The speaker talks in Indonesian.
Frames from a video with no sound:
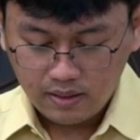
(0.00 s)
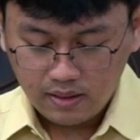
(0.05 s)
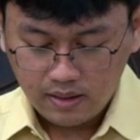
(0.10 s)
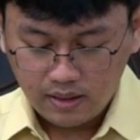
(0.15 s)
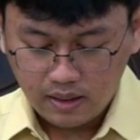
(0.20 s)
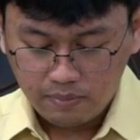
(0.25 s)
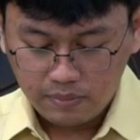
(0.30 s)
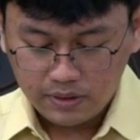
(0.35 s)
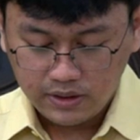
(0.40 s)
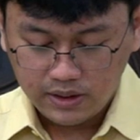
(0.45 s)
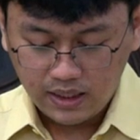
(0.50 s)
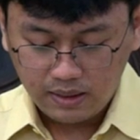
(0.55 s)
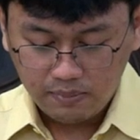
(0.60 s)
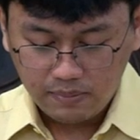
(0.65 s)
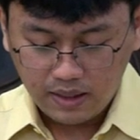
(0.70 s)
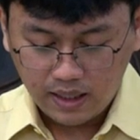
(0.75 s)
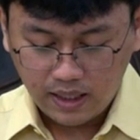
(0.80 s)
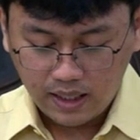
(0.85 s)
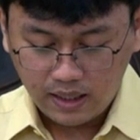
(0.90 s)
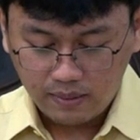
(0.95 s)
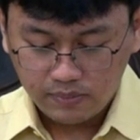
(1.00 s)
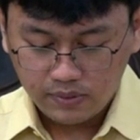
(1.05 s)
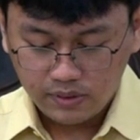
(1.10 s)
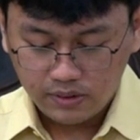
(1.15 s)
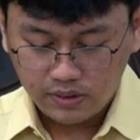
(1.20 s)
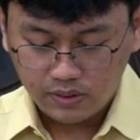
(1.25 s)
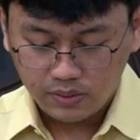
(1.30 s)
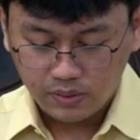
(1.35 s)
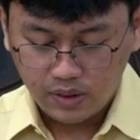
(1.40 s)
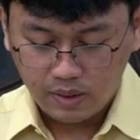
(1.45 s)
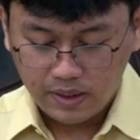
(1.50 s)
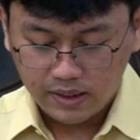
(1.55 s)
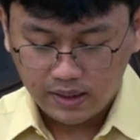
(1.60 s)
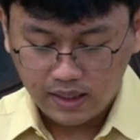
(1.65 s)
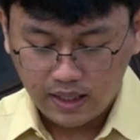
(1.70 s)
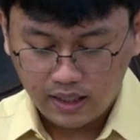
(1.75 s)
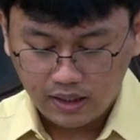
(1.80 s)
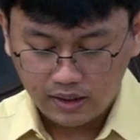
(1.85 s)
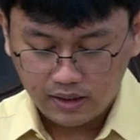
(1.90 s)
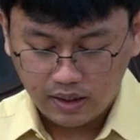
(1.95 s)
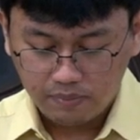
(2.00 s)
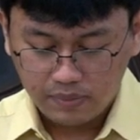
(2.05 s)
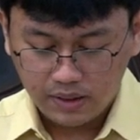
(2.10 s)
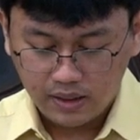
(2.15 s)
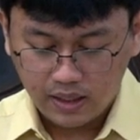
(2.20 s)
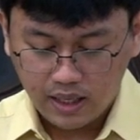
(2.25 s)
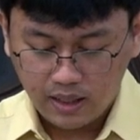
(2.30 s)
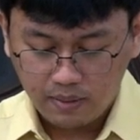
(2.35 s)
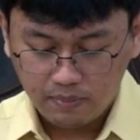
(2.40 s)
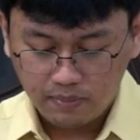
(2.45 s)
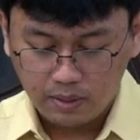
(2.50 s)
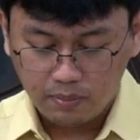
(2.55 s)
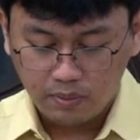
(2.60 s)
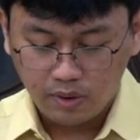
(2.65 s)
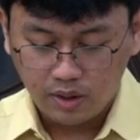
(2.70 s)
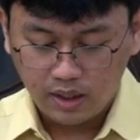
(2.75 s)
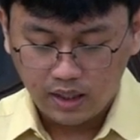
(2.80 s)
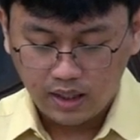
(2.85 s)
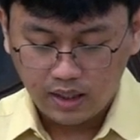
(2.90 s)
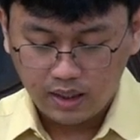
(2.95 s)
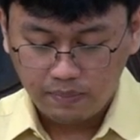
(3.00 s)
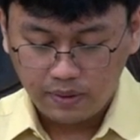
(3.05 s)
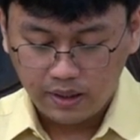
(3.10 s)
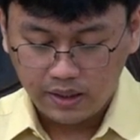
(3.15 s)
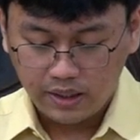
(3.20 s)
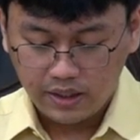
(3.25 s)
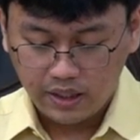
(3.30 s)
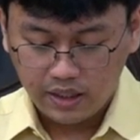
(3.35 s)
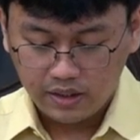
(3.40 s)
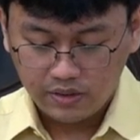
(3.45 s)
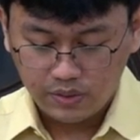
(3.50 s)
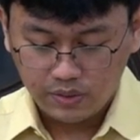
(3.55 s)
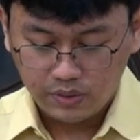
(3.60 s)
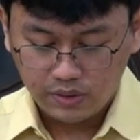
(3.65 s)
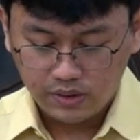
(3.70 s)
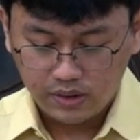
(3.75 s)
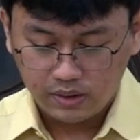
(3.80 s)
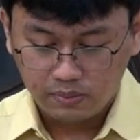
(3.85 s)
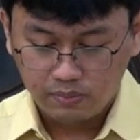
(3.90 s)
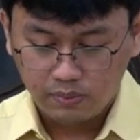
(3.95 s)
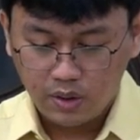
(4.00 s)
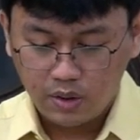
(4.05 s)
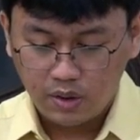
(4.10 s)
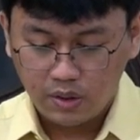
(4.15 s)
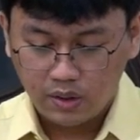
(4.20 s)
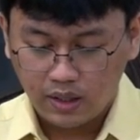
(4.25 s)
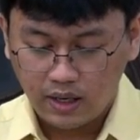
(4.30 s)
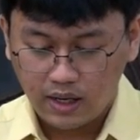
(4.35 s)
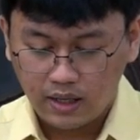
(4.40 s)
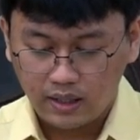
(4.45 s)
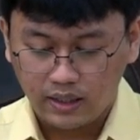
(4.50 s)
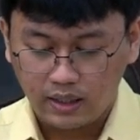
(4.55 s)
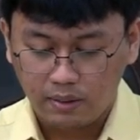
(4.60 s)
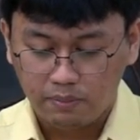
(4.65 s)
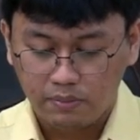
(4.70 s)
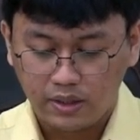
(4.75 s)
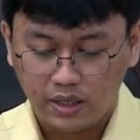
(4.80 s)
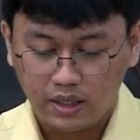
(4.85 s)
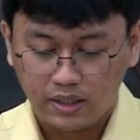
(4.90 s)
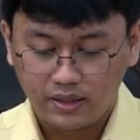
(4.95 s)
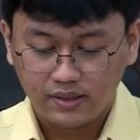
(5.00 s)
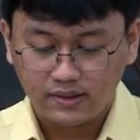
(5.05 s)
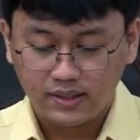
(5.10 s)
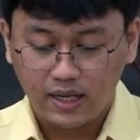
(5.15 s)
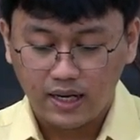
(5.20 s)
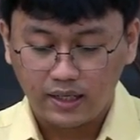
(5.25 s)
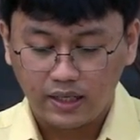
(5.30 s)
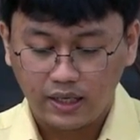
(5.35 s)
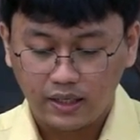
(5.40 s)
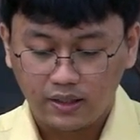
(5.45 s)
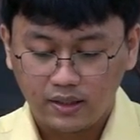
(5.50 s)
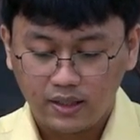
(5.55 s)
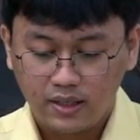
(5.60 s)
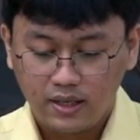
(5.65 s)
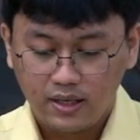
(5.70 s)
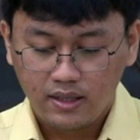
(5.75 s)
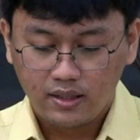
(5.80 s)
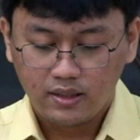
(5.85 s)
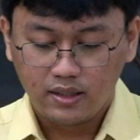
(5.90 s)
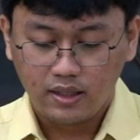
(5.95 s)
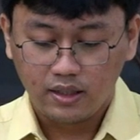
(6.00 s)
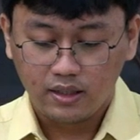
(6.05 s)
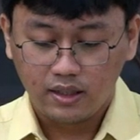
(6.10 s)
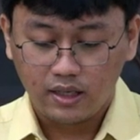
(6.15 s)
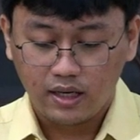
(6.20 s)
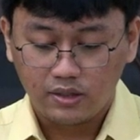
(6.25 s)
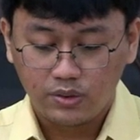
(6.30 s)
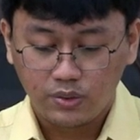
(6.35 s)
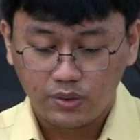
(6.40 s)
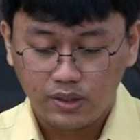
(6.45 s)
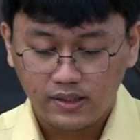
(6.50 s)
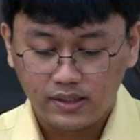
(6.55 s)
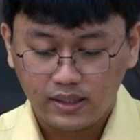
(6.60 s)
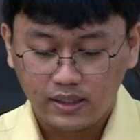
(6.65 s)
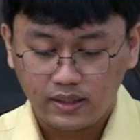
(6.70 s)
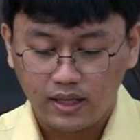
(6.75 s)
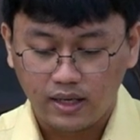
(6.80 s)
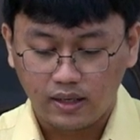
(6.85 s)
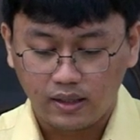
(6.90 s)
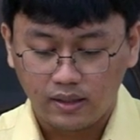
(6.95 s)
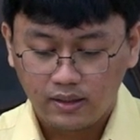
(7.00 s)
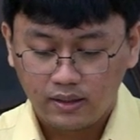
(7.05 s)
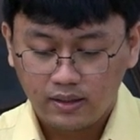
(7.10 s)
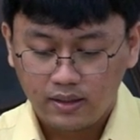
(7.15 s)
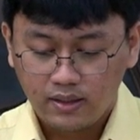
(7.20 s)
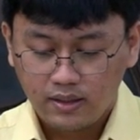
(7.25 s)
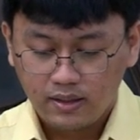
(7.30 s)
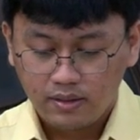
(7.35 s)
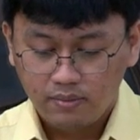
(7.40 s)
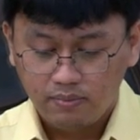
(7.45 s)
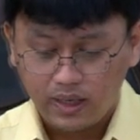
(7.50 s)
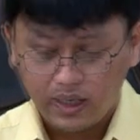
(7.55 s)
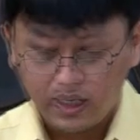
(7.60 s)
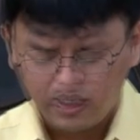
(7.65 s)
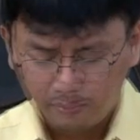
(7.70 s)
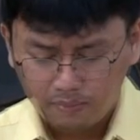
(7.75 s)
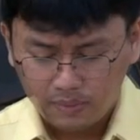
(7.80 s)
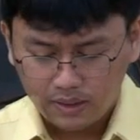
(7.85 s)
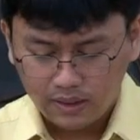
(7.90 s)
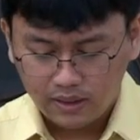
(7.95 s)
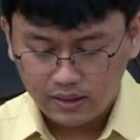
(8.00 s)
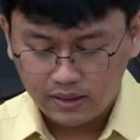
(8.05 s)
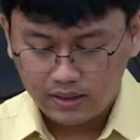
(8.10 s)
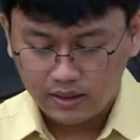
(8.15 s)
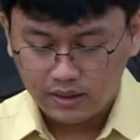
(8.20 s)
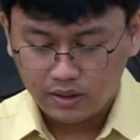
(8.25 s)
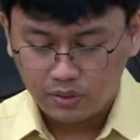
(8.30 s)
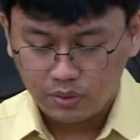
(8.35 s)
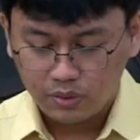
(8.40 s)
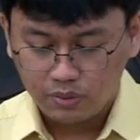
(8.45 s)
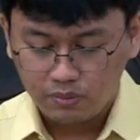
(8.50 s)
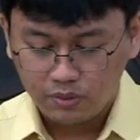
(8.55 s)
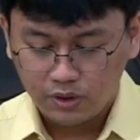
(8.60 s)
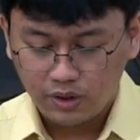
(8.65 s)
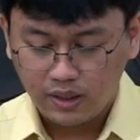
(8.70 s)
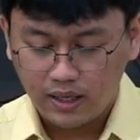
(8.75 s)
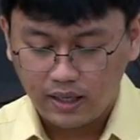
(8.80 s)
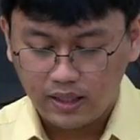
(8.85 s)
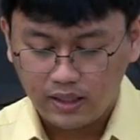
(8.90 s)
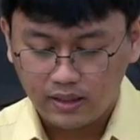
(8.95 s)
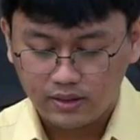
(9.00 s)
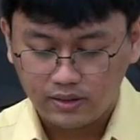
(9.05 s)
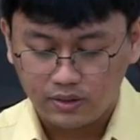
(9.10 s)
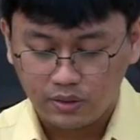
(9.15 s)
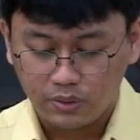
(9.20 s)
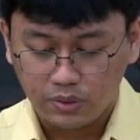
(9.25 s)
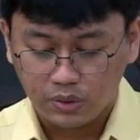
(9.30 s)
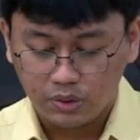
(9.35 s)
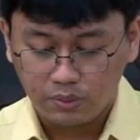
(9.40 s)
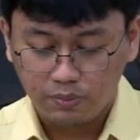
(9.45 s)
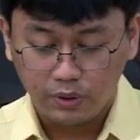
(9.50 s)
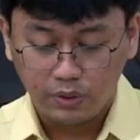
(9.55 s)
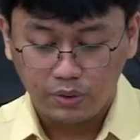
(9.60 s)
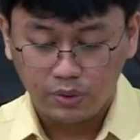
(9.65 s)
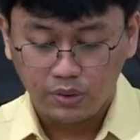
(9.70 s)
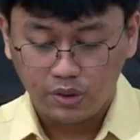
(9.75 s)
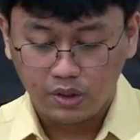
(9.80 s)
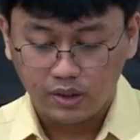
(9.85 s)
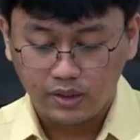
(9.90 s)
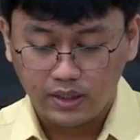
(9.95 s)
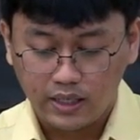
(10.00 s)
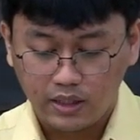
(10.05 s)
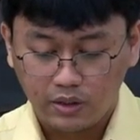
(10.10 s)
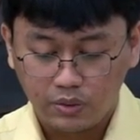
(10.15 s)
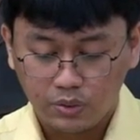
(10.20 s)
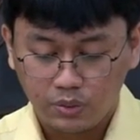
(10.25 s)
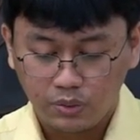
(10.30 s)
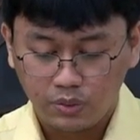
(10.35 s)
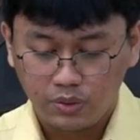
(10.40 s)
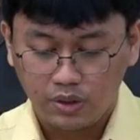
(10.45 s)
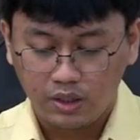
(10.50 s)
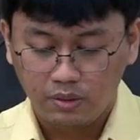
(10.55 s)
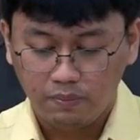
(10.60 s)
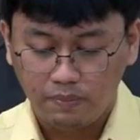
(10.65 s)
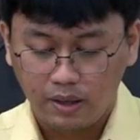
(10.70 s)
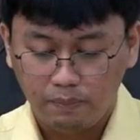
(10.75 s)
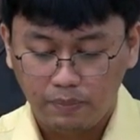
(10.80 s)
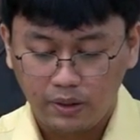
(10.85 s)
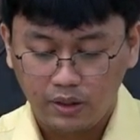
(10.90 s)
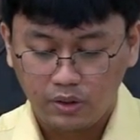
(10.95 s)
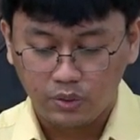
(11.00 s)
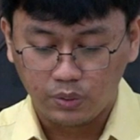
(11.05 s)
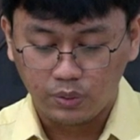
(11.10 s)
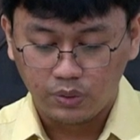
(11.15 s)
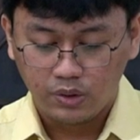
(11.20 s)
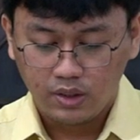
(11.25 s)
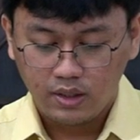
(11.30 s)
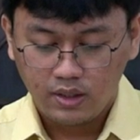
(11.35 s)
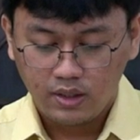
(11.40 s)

dan menjelang malam, sudah matahari terbenam, dibawalah kepada Yesus semua orang yang menderita sakit dan yang kerasukan setan. Maka berkerumunlah seluruh penduduk kota itu di depan pintu.